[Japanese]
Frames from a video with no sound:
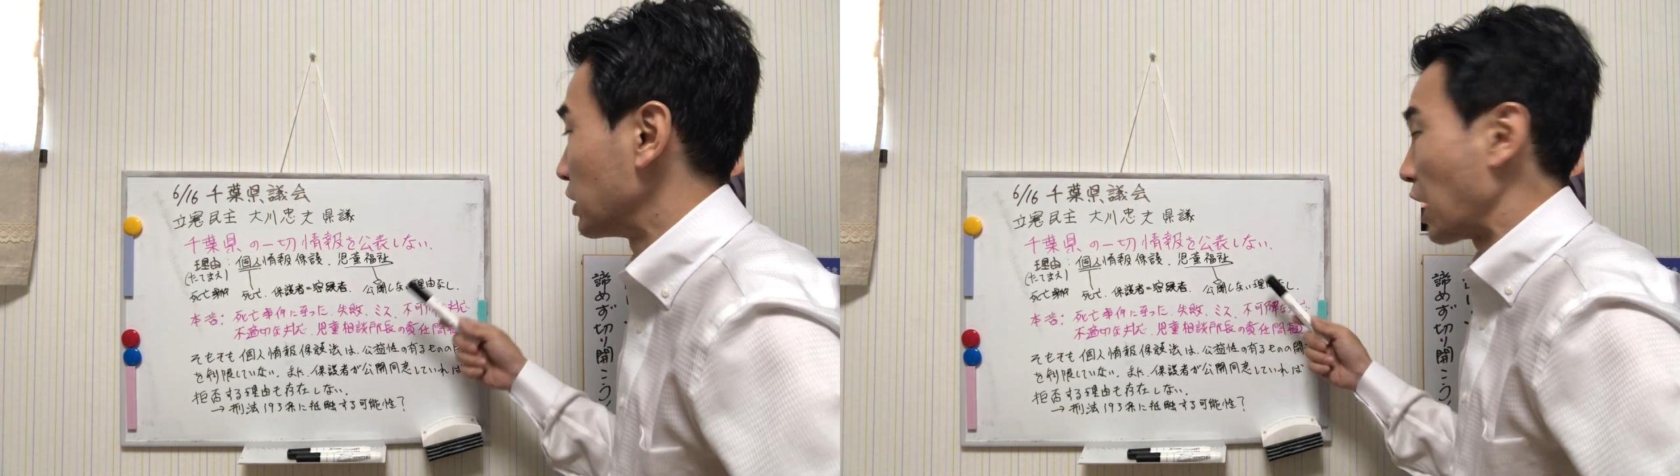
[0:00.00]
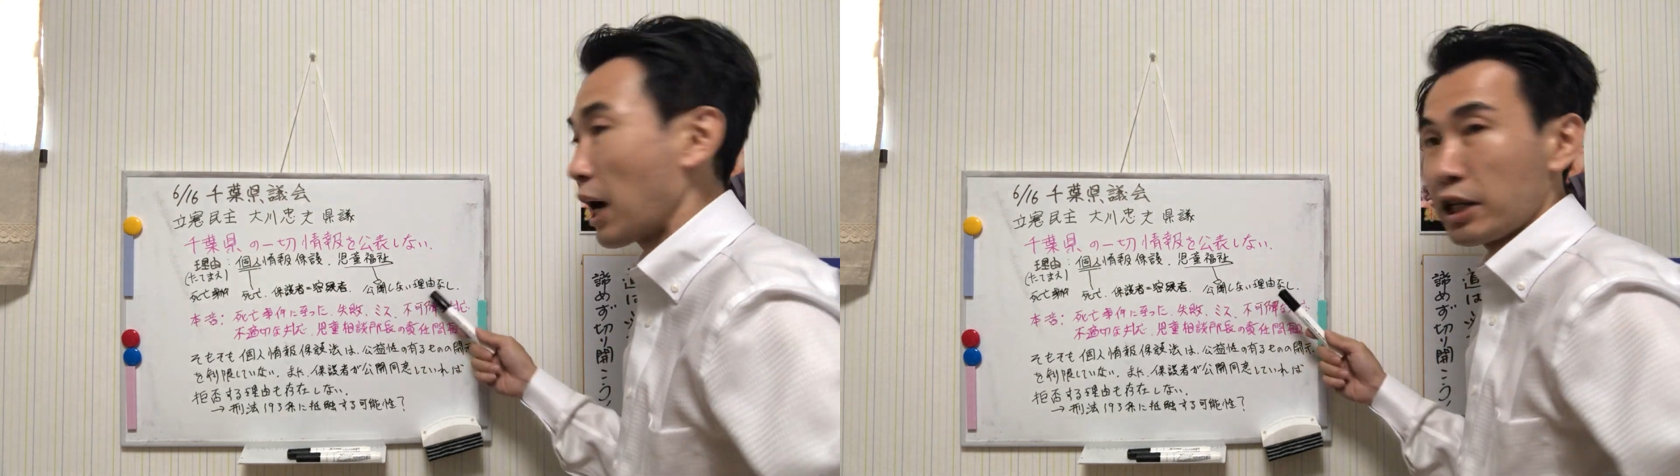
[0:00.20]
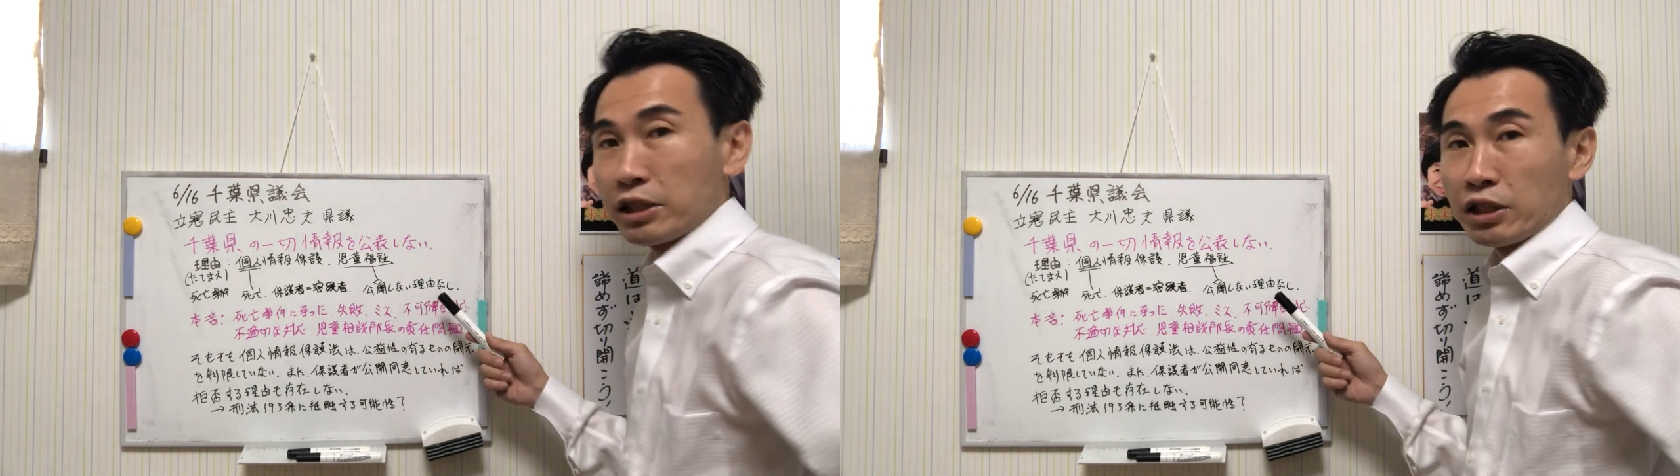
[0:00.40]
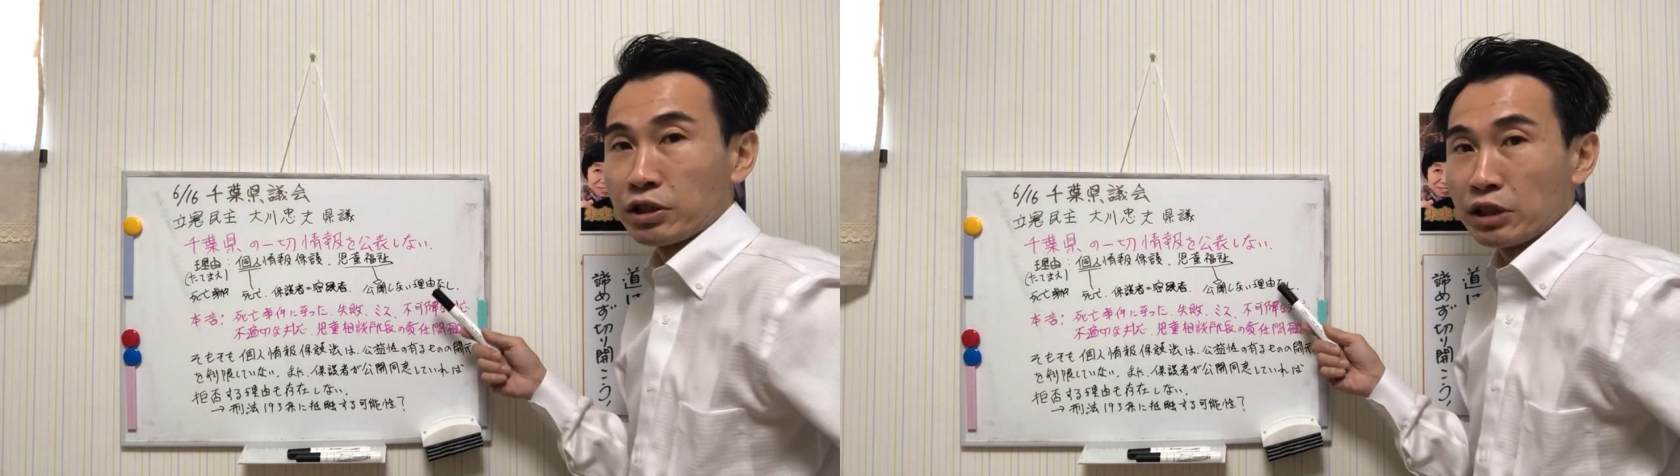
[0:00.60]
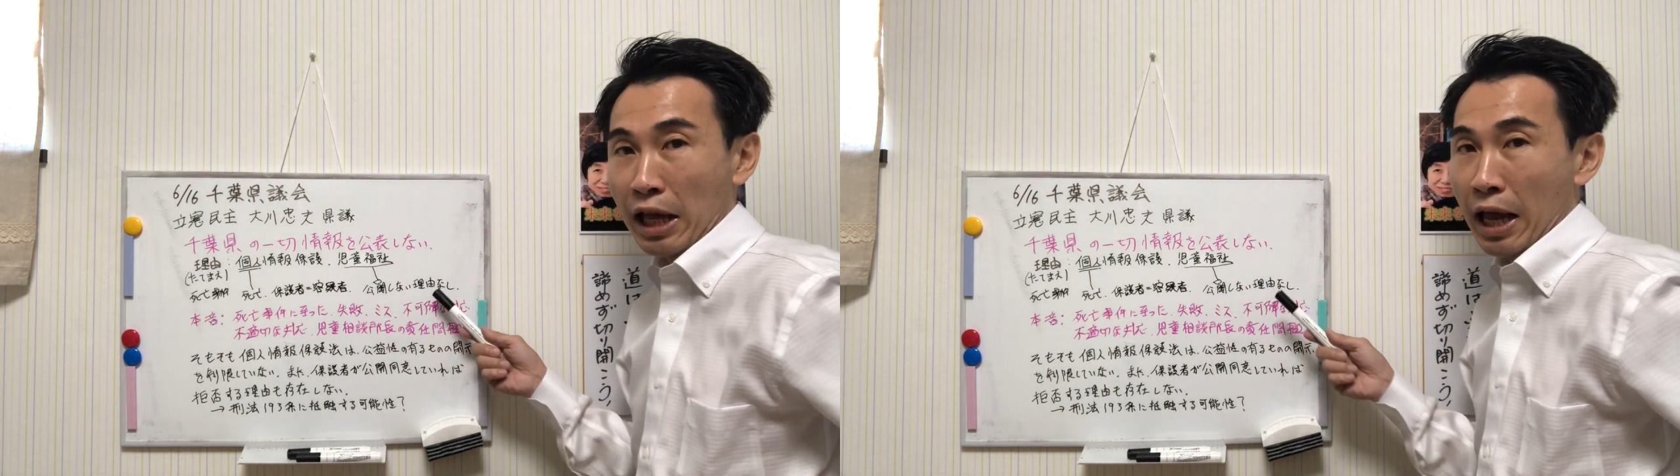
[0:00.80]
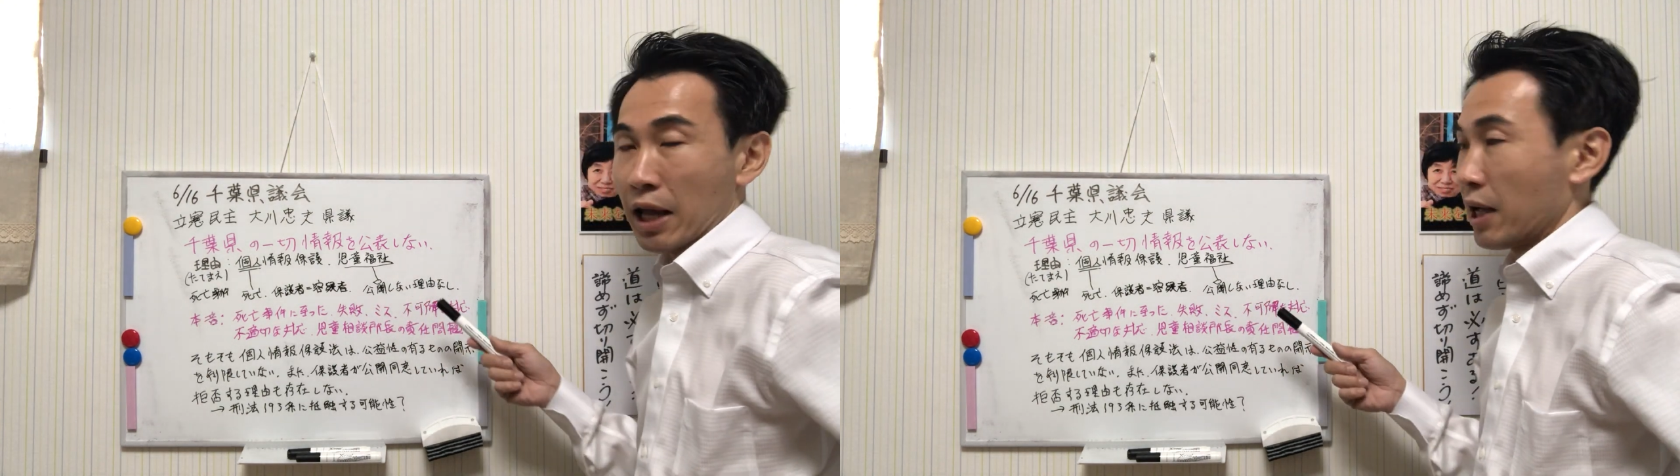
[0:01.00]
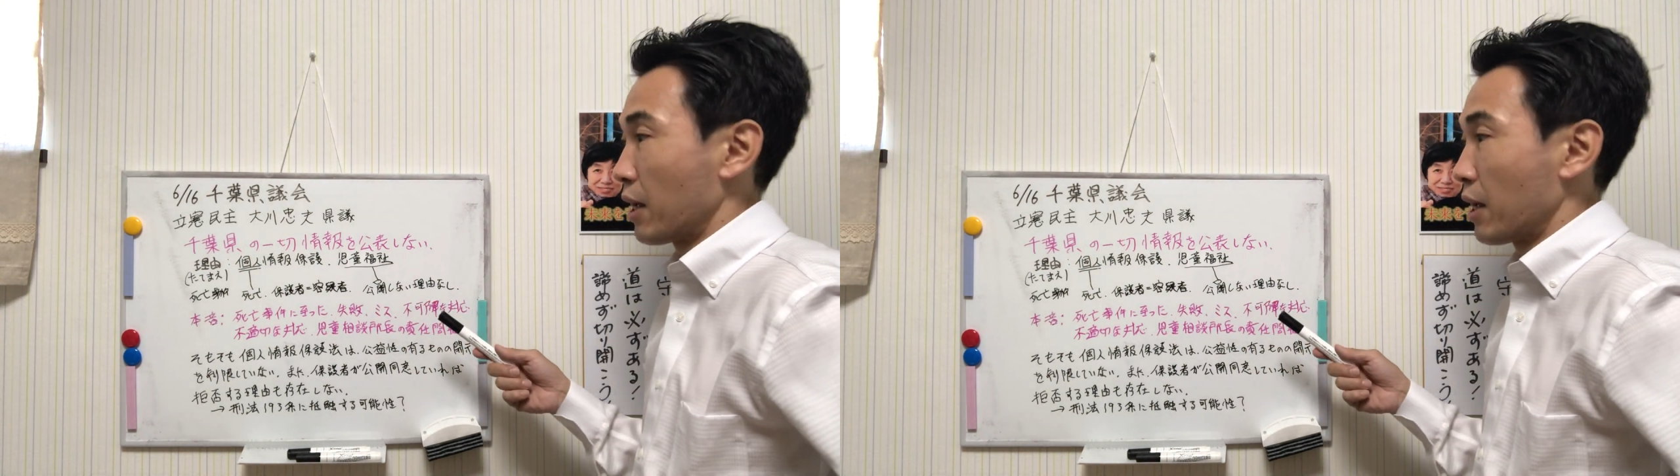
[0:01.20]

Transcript: ないですね